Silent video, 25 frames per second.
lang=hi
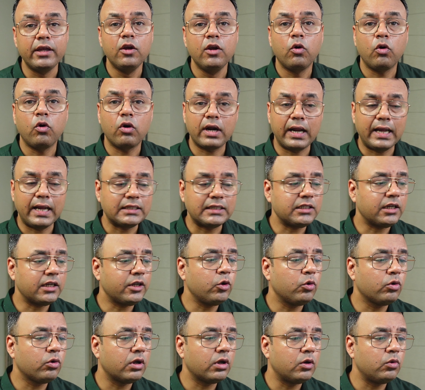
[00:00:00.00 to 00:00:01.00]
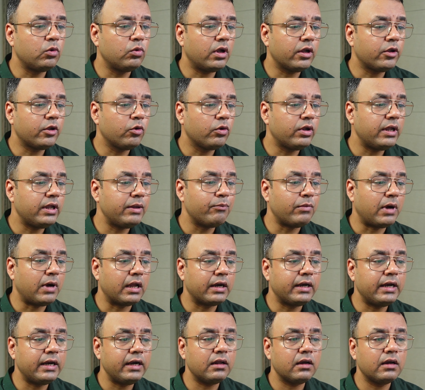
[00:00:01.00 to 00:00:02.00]
और ऐसा क्यों करूँगा क्योंकि
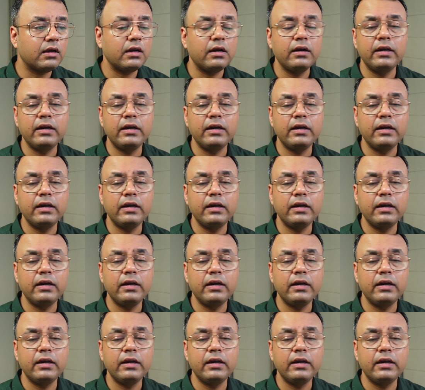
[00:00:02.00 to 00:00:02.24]
मार्केट अगर